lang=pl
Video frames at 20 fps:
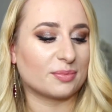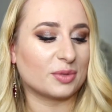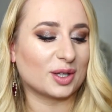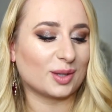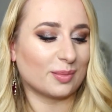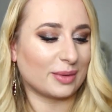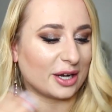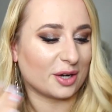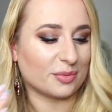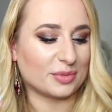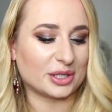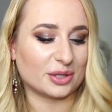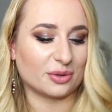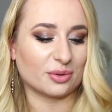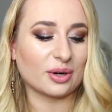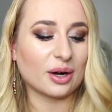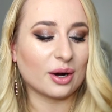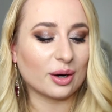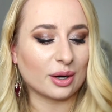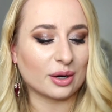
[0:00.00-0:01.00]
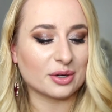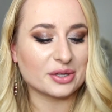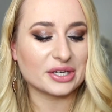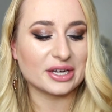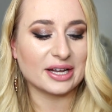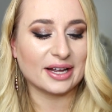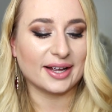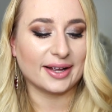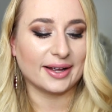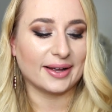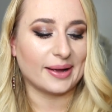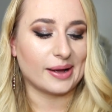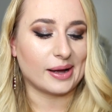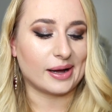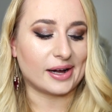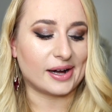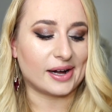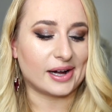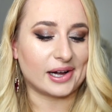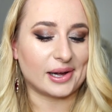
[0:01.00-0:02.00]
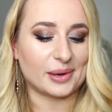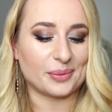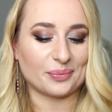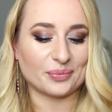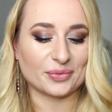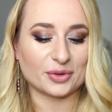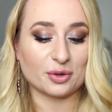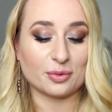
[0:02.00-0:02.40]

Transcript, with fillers: Podobają mi się u kogoś, um,